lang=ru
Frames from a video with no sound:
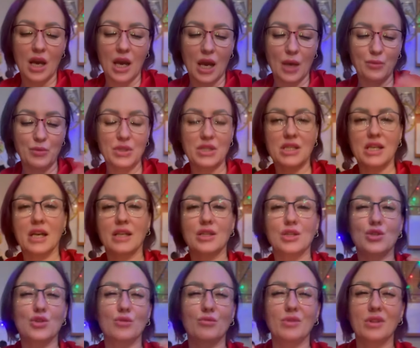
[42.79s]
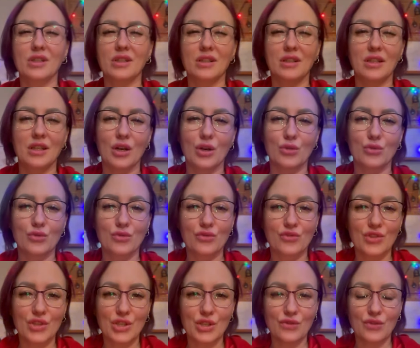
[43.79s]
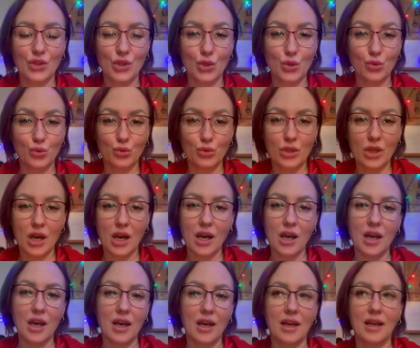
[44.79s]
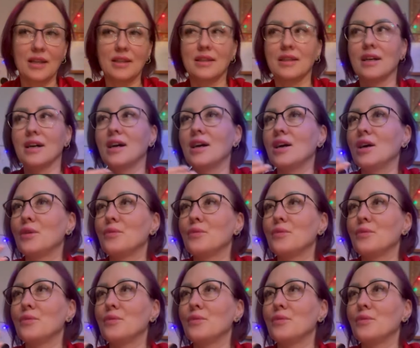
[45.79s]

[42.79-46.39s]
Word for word: описать, особенно когда он в цвету, да, это